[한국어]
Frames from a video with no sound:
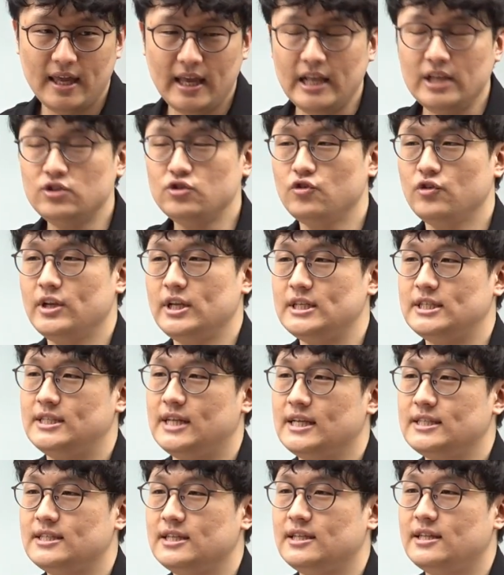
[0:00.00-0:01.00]
일주일이
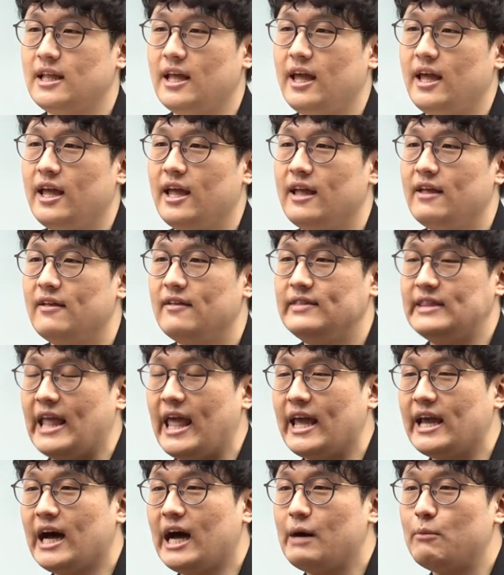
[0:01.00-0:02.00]
지났을 때
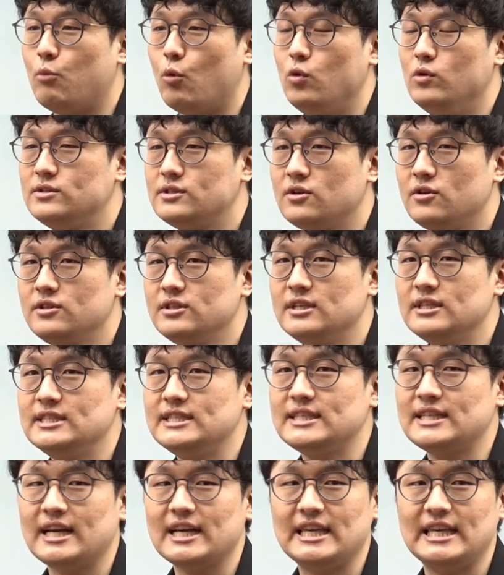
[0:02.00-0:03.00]
내가 뭘
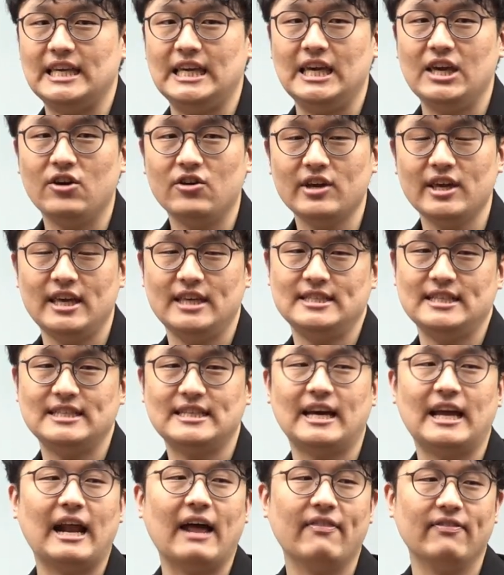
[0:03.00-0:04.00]
썼는지가 기억이 이제
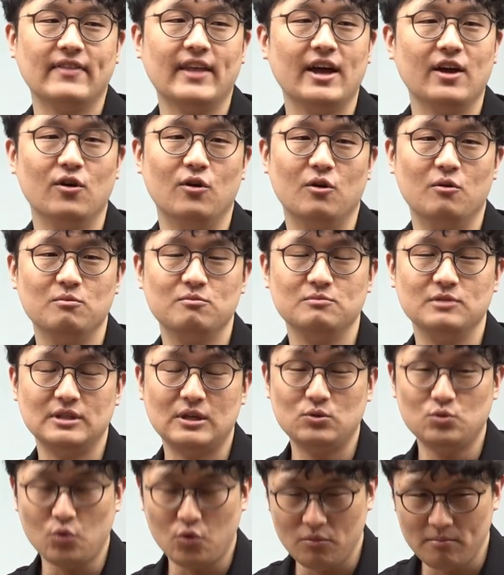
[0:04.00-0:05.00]
잘 안 나요.
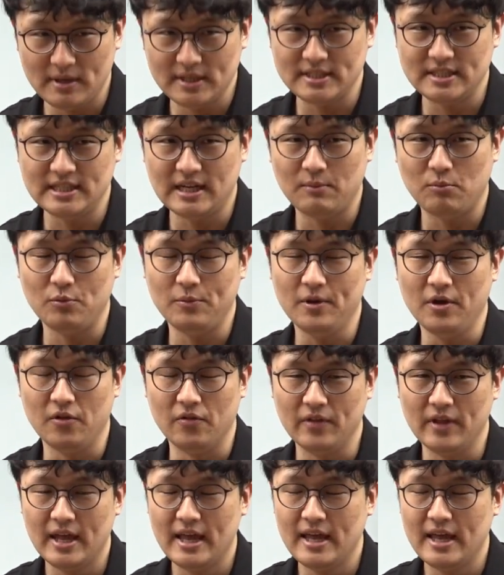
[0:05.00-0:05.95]
이제 조금만 지나 보면